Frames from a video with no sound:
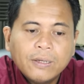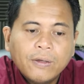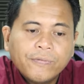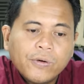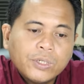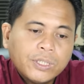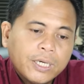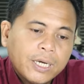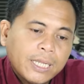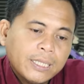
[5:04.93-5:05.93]
of course
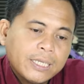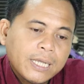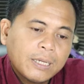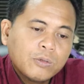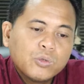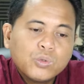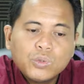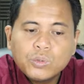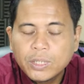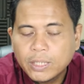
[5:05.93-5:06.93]
inilah tinggal
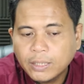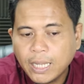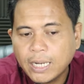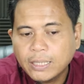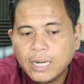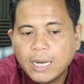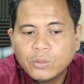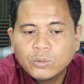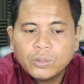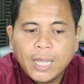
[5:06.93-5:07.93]
nunggu tanda-tanda
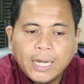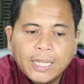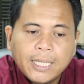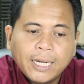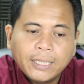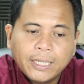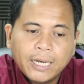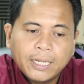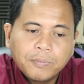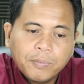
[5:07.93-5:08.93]
untuk adanya red candle.